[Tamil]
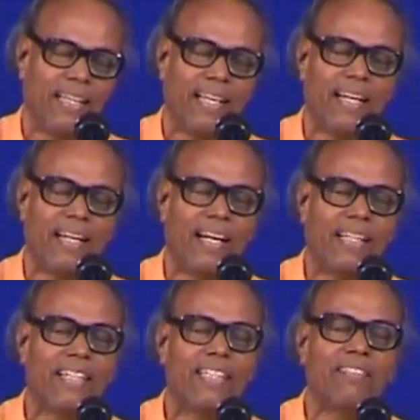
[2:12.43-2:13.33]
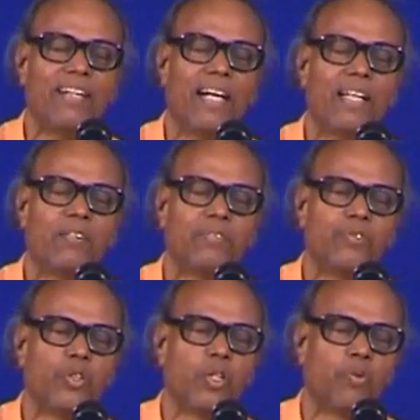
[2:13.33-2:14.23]
ஏனென்றால் எந்த வினாடியும்
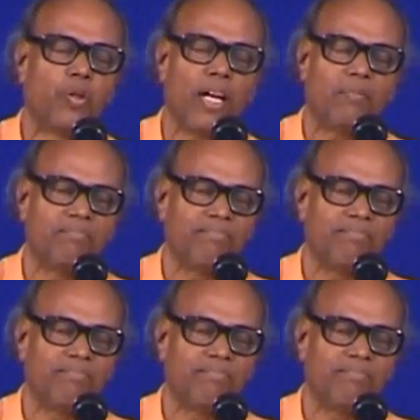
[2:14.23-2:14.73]
உயிர் போகலாம்